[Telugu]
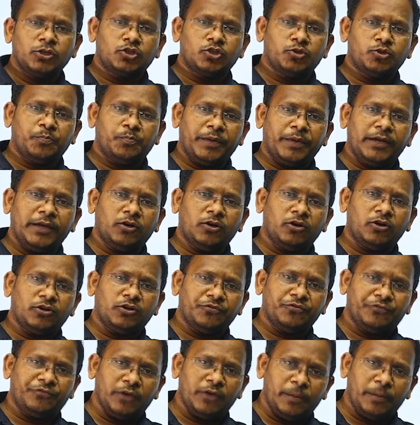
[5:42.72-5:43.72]

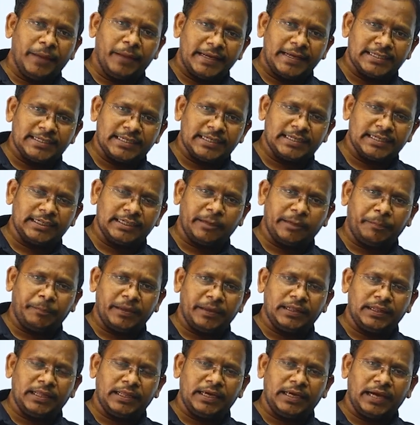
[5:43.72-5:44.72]
సుప్రీంకోర్టు ఫుల్ బెంచ్ ఏం
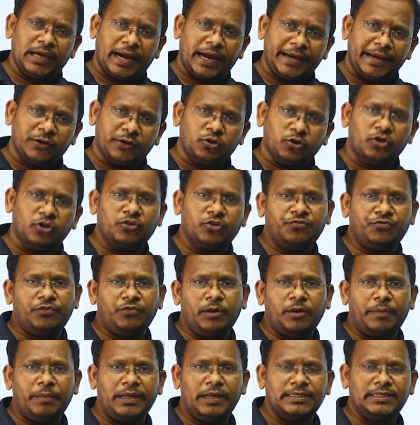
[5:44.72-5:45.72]
చెప్పింది హైకోర్టు
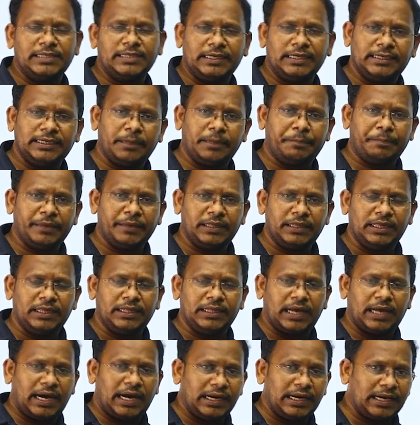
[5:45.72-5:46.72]
ఫుల్ బెంచ్ ఏం చెప్పింది
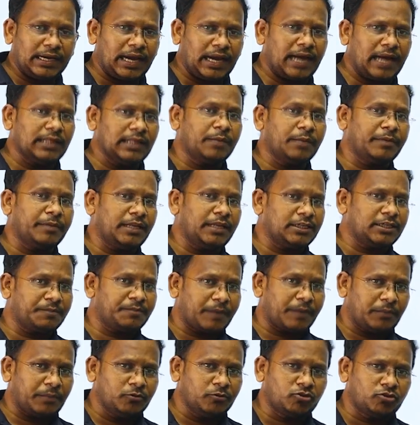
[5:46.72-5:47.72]
దానికి ఆంధ్రప్రదేశ్
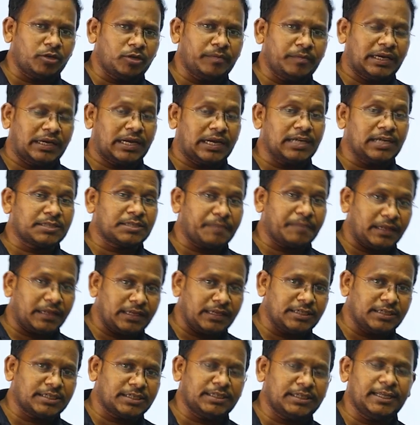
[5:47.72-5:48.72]
ప్రభుత్వం ఎట్లా
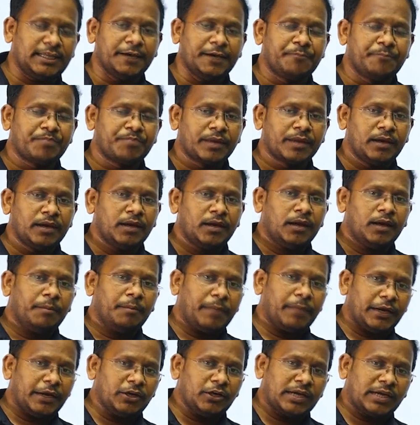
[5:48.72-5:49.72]
స్పందించింది
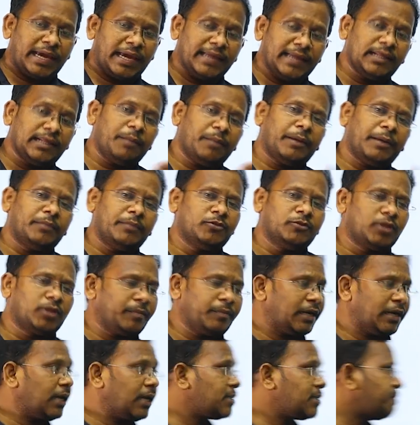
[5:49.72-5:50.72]
మరియు కేంద్ర
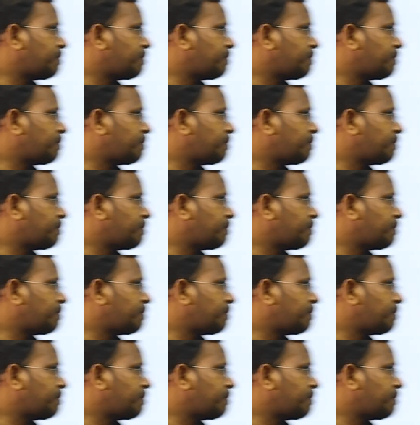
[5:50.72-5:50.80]
ప్రభుత్వం ఎట్లా